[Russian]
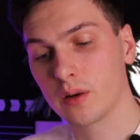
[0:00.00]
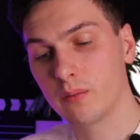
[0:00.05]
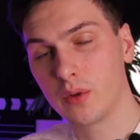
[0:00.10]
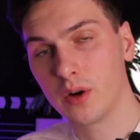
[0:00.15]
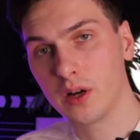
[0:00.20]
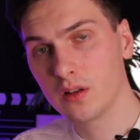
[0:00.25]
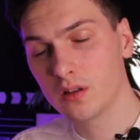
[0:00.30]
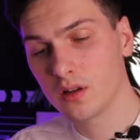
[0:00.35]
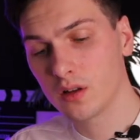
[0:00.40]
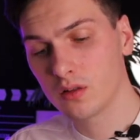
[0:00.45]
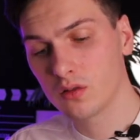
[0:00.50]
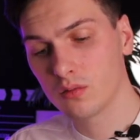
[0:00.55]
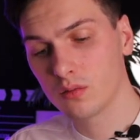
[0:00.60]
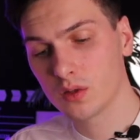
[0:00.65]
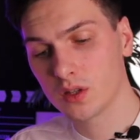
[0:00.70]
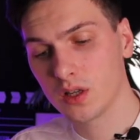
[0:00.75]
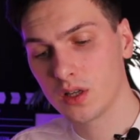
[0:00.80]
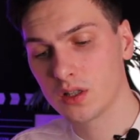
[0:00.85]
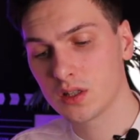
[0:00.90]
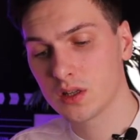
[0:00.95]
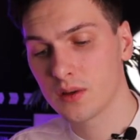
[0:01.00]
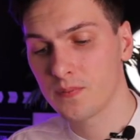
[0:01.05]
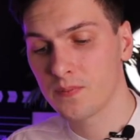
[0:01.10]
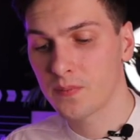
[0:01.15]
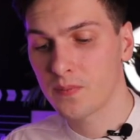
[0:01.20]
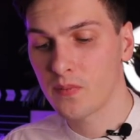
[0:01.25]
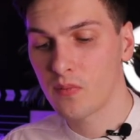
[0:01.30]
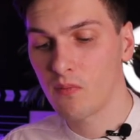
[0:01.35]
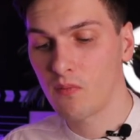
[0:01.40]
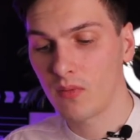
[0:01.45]
компании на одном сайте.
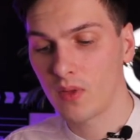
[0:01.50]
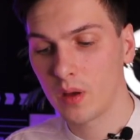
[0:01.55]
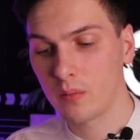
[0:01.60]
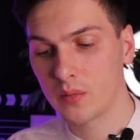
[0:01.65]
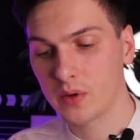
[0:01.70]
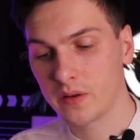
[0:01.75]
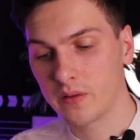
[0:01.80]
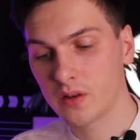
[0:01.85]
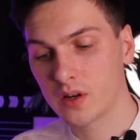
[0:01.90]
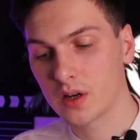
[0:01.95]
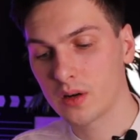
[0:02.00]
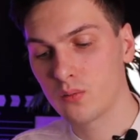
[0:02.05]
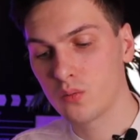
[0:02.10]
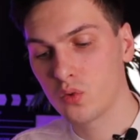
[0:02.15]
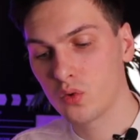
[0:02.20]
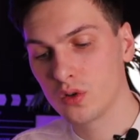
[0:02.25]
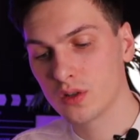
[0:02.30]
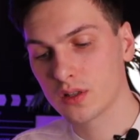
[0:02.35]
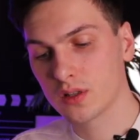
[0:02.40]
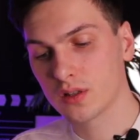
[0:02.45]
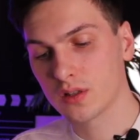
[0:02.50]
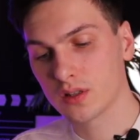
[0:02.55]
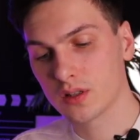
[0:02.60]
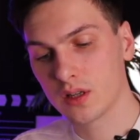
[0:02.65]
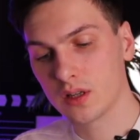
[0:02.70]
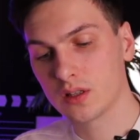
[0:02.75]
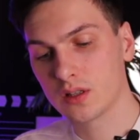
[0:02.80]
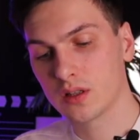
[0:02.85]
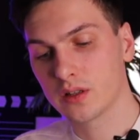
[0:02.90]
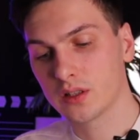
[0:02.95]
Проверка полиса на
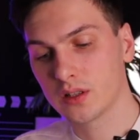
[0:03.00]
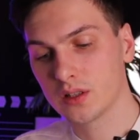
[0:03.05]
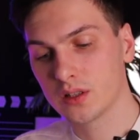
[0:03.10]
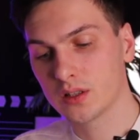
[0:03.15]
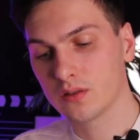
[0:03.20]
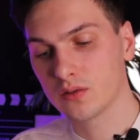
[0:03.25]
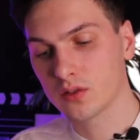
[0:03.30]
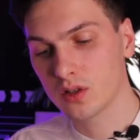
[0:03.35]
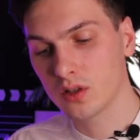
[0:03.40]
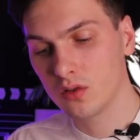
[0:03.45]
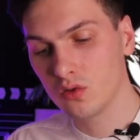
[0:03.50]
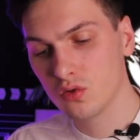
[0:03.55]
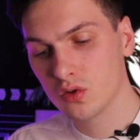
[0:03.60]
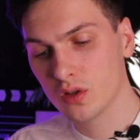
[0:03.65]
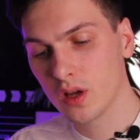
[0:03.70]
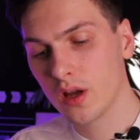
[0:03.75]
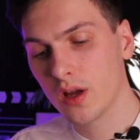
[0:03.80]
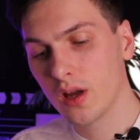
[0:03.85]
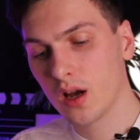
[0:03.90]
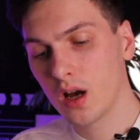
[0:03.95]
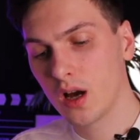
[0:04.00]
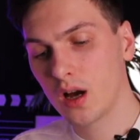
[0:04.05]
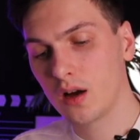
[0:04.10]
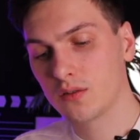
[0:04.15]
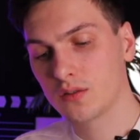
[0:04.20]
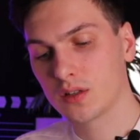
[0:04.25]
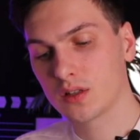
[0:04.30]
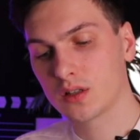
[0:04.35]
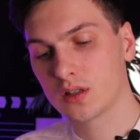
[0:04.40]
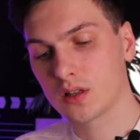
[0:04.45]
сайте Российского Союза,
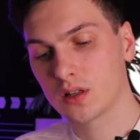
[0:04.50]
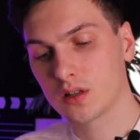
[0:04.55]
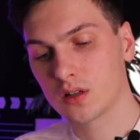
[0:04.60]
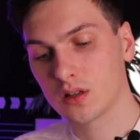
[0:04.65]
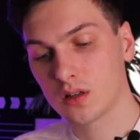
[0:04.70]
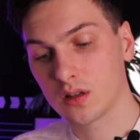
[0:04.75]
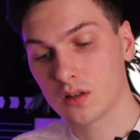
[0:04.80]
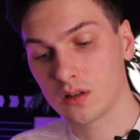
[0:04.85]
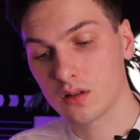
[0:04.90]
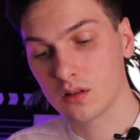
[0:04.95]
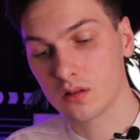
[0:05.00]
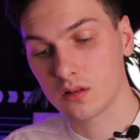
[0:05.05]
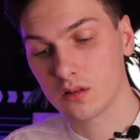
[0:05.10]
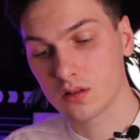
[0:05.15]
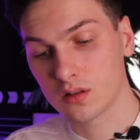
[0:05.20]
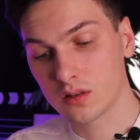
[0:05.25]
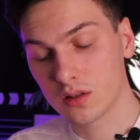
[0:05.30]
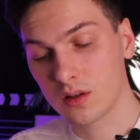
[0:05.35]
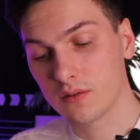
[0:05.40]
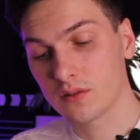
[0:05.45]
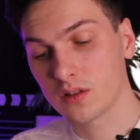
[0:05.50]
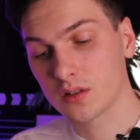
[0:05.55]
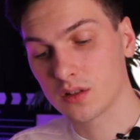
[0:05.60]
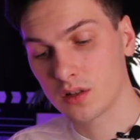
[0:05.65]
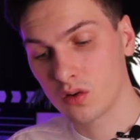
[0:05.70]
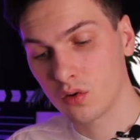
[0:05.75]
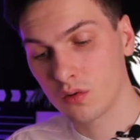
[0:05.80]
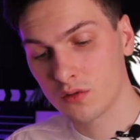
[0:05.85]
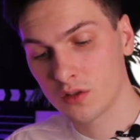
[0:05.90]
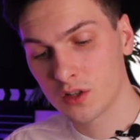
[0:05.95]
автострах...
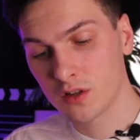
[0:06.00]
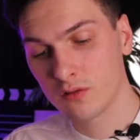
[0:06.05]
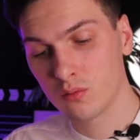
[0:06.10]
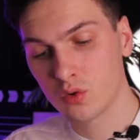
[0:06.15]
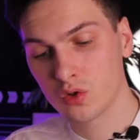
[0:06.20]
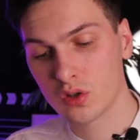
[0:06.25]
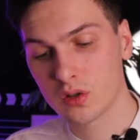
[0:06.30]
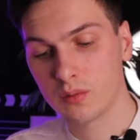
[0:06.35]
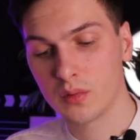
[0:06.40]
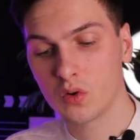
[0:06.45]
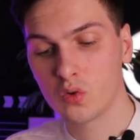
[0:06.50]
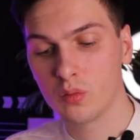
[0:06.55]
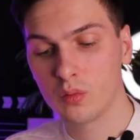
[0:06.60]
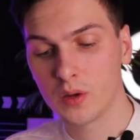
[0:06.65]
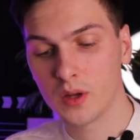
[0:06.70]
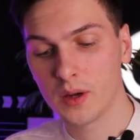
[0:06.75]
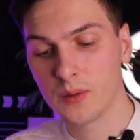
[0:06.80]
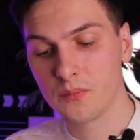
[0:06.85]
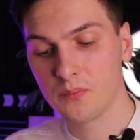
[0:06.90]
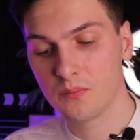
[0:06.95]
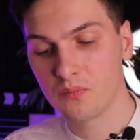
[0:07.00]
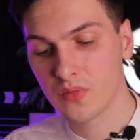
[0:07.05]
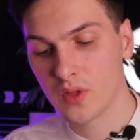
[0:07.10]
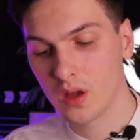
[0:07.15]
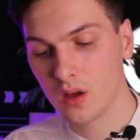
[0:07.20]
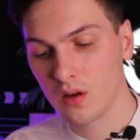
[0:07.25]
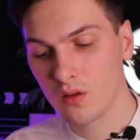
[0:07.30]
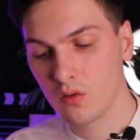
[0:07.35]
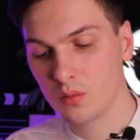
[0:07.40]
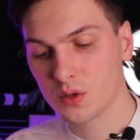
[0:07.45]
автостраховщиков после покупки.
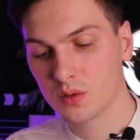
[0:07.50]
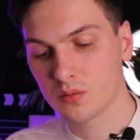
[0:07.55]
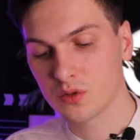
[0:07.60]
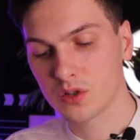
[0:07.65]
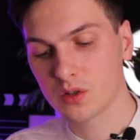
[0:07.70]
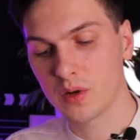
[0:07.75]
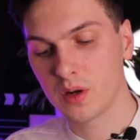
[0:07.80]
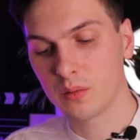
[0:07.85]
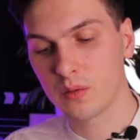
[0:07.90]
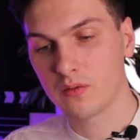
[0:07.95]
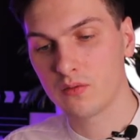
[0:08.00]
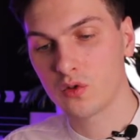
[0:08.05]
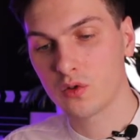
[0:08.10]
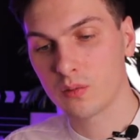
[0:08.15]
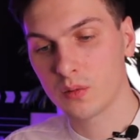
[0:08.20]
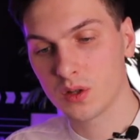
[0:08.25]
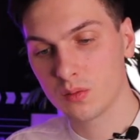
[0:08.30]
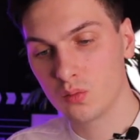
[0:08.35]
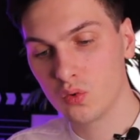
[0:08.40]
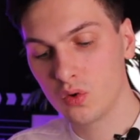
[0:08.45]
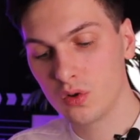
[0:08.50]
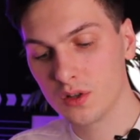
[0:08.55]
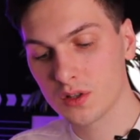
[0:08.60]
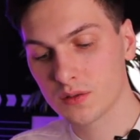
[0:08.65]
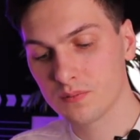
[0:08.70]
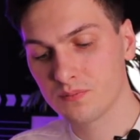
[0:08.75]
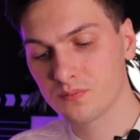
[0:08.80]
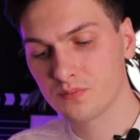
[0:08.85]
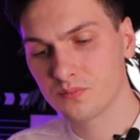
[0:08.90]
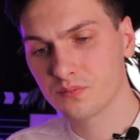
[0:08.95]
В общем, нажимаем «Оформить
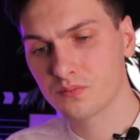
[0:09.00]
полис».